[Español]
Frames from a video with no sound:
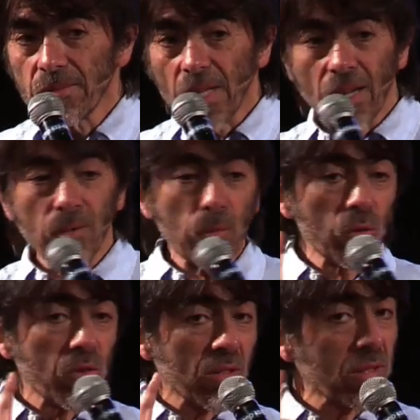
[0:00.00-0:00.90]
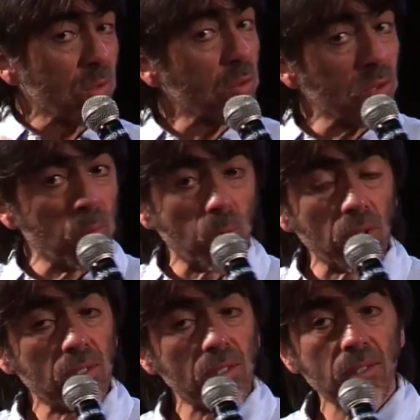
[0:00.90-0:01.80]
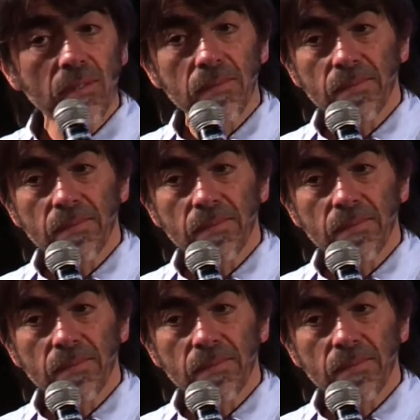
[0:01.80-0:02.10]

y a las musas seducir poetas.